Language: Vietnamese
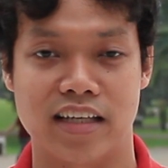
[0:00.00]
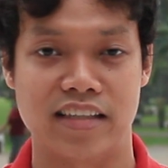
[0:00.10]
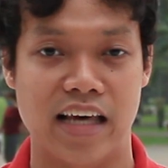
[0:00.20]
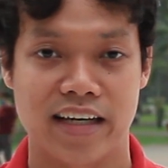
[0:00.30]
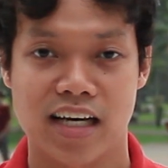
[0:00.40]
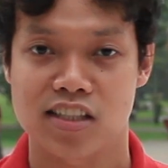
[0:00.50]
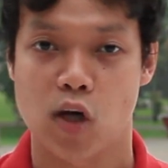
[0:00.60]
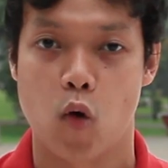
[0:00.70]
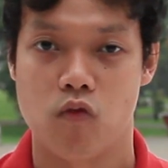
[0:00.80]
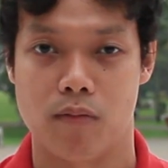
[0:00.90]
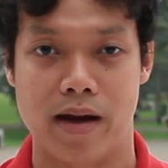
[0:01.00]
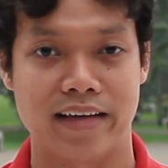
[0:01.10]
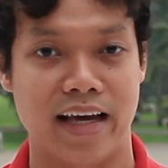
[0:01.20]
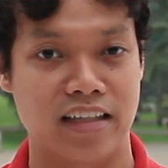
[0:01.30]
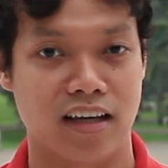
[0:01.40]
sẽ dễ khắc sâu và
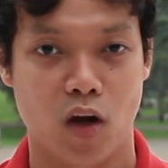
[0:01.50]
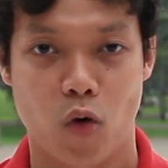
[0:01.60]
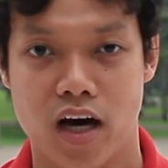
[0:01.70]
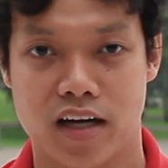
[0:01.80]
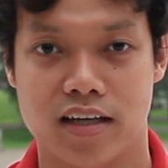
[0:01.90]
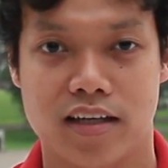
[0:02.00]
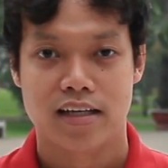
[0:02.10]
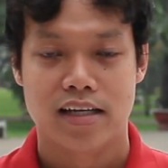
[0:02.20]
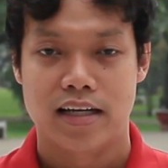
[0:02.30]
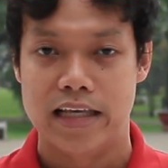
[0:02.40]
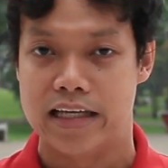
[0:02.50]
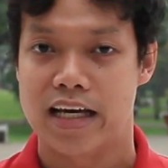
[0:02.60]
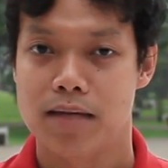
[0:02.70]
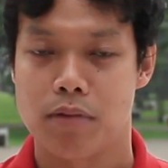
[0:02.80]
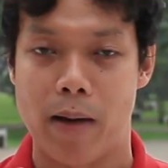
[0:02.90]
bạn càng nhớ lâu hơn. Thì
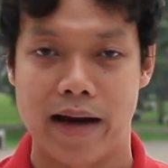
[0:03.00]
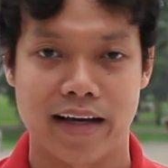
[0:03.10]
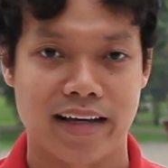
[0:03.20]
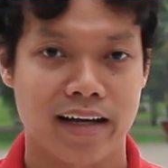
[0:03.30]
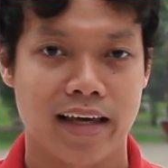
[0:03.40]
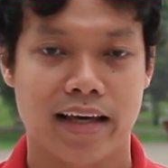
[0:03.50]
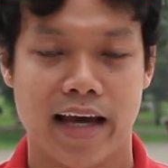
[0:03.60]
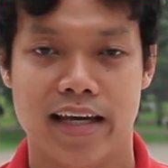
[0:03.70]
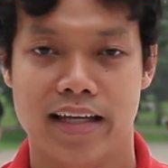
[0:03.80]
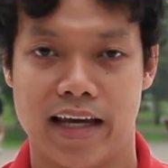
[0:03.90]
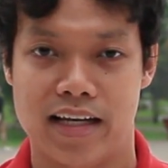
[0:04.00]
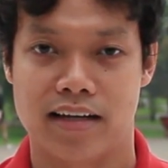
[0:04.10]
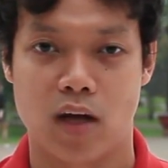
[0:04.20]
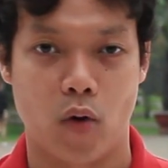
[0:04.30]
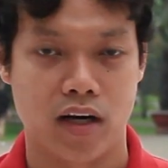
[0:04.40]
khi mà bạn đã gắn cái cây này
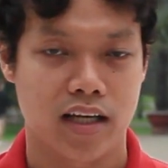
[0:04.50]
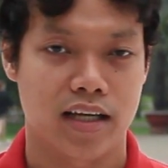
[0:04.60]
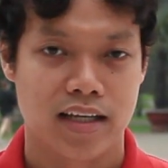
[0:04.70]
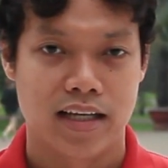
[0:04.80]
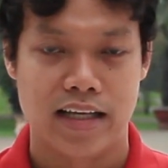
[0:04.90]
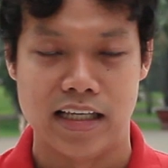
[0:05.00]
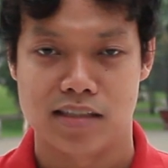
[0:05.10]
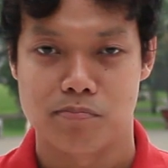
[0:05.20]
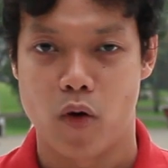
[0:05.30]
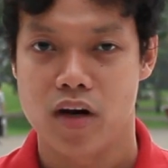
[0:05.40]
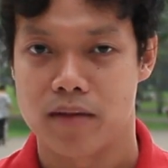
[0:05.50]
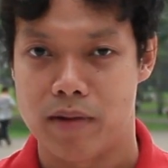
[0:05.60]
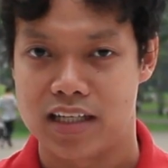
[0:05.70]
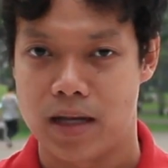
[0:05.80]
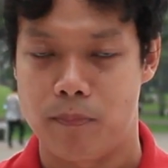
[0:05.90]
lên đầu anh á, thì mỗi lần
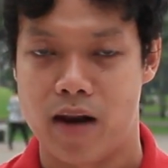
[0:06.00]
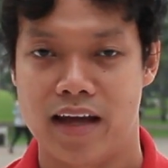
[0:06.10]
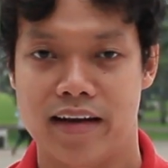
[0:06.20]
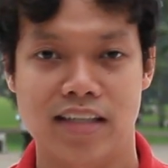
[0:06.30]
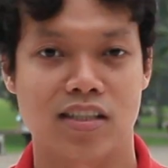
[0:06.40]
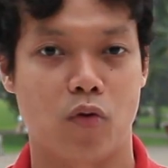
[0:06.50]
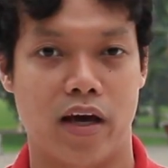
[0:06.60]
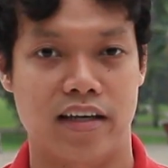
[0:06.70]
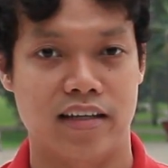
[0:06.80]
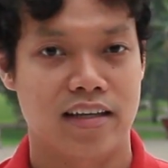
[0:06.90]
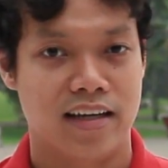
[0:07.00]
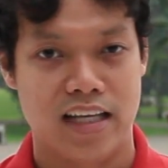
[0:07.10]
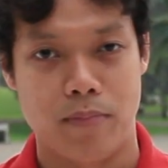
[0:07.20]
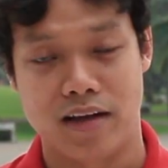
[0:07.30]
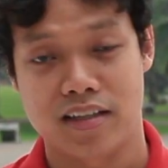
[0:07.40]
bạn gặp lại anh ấy sau này
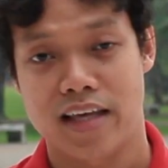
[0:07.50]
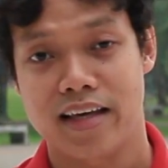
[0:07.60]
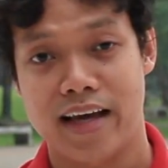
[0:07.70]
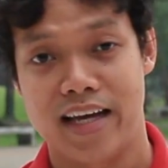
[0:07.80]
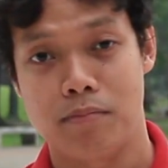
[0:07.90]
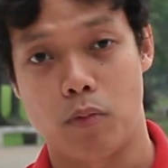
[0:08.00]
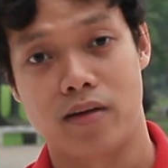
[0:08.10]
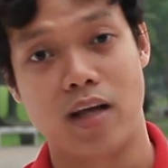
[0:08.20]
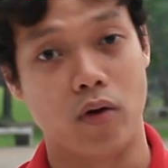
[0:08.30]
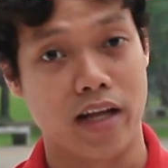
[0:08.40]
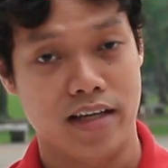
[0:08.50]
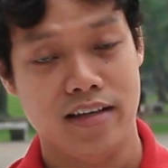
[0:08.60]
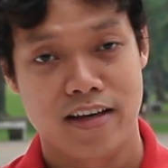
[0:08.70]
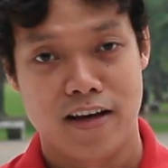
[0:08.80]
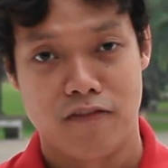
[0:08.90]
thì bạn sẽ thấy cái cây nó mọc lên đầu anh ấy,
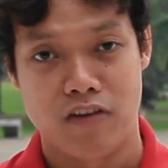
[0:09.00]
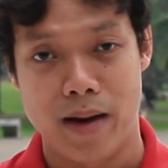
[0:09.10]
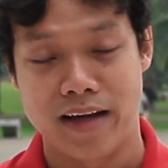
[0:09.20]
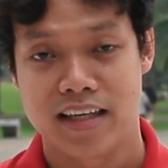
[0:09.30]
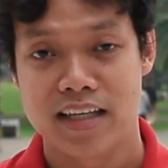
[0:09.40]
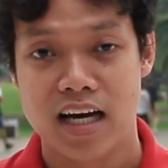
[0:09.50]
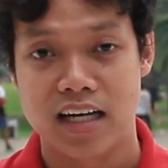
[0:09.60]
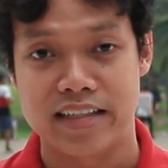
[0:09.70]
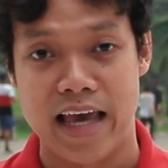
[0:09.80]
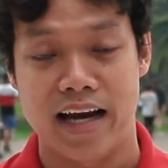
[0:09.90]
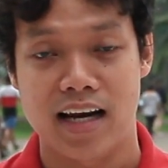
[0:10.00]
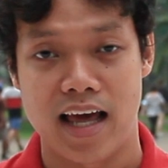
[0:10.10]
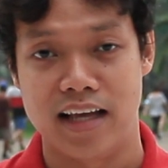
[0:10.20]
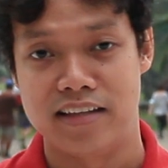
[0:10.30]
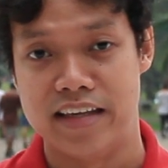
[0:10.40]
và bạn chỉ đơn giản
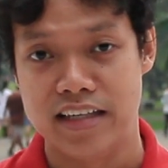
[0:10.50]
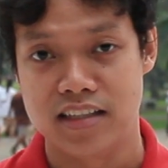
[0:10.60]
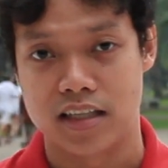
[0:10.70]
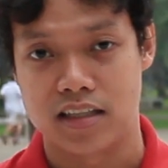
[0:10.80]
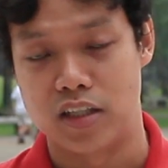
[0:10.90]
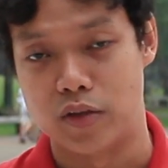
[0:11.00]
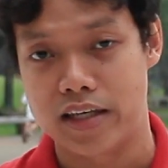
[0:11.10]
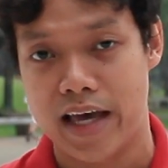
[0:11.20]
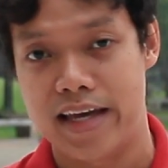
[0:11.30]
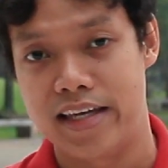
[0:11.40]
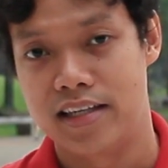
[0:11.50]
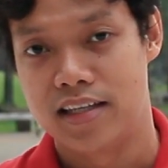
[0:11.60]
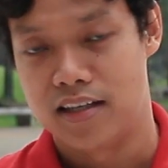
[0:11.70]
là diễn dịch từ cái cây